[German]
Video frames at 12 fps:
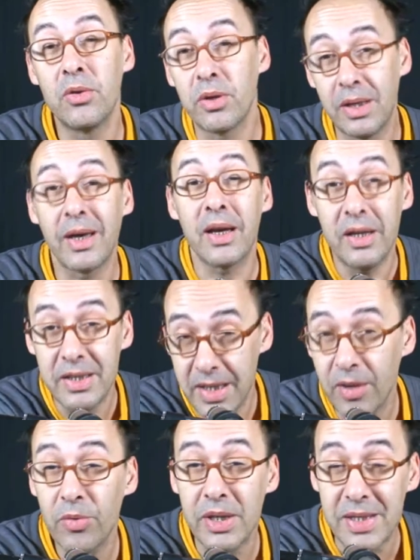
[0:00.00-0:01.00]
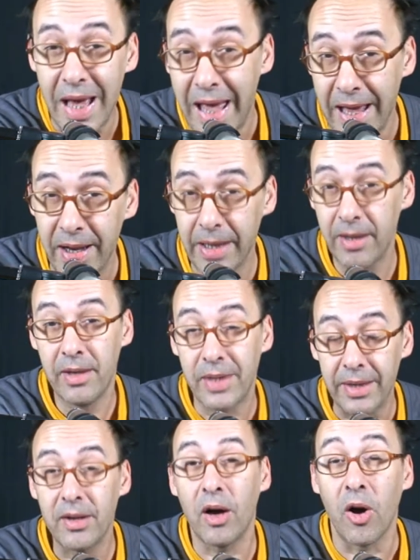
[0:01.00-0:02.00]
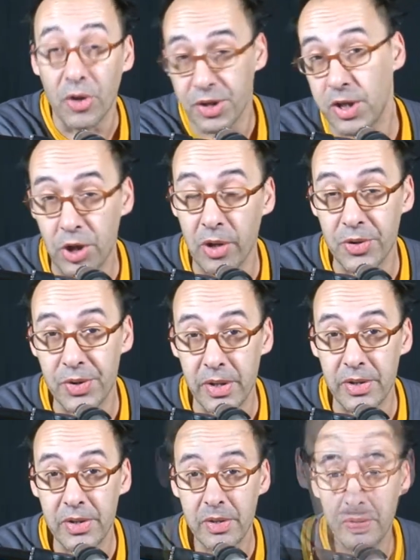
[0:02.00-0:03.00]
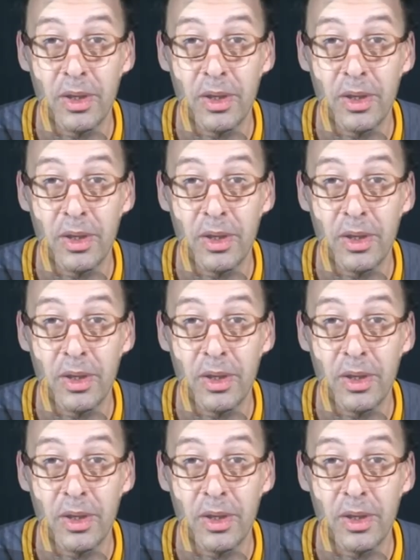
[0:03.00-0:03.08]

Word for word: durch die Realisierung des einen dann ausgeschlossen ist.